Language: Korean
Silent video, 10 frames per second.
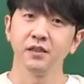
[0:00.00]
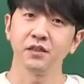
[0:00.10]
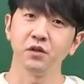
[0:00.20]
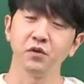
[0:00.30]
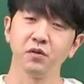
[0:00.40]

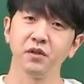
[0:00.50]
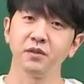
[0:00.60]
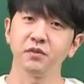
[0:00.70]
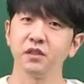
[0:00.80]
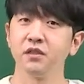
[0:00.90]
시험이 얼마
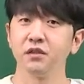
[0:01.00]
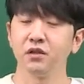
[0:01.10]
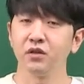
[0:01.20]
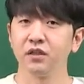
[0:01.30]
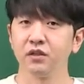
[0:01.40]
남지 않은
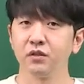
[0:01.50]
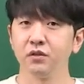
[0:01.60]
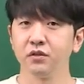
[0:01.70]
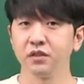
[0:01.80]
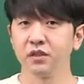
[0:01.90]

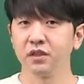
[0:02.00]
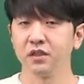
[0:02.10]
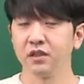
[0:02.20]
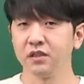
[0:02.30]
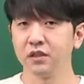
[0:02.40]
상황에서 이제
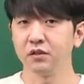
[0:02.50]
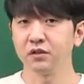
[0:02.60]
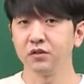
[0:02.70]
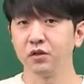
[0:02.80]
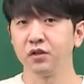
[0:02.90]

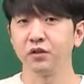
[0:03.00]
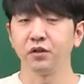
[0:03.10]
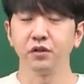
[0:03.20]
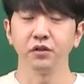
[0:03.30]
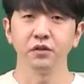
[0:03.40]

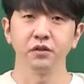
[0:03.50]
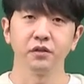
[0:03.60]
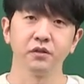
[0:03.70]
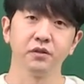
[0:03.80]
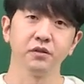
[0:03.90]
인사혁신처에서
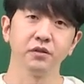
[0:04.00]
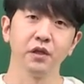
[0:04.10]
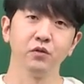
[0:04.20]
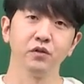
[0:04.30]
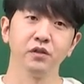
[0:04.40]
어,
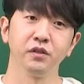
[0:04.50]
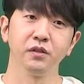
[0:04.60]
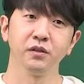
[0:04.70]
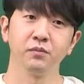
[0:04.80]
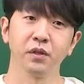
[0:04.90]

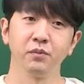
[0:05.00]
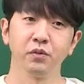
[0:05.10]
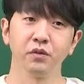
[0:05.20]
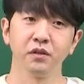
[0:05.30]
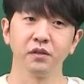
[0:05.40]
내용을
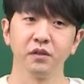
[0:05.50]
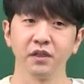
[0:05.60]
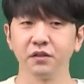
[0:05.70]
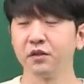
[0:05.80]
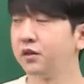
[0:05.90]
발표를
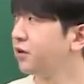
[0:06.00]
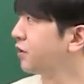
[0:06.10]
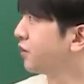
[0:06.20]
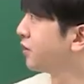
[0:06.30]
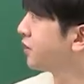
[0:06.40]
했어요.